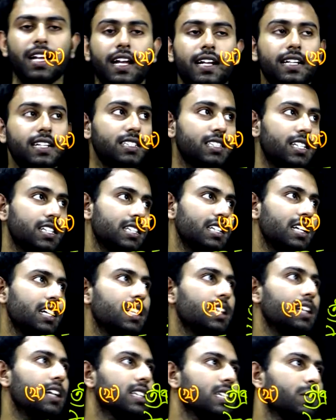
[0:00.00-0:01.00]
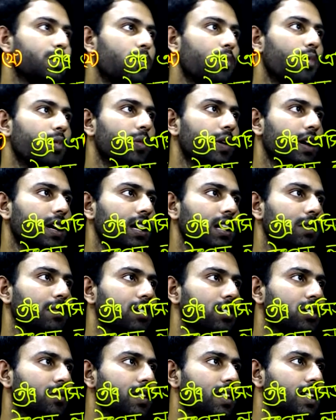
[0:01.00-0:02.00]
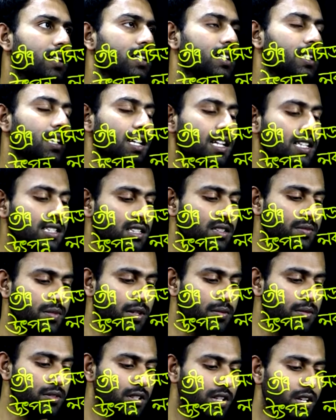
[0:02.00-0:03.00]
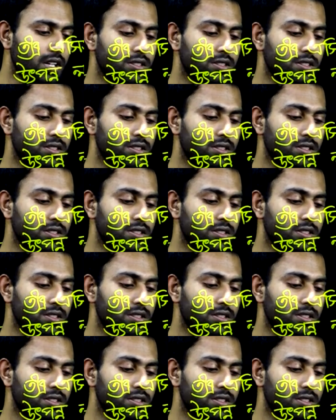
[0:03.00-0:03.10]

এটার শেষে এন লিখতে পারবো এখানে আমি এরকম এন লিখে দিতে পারবো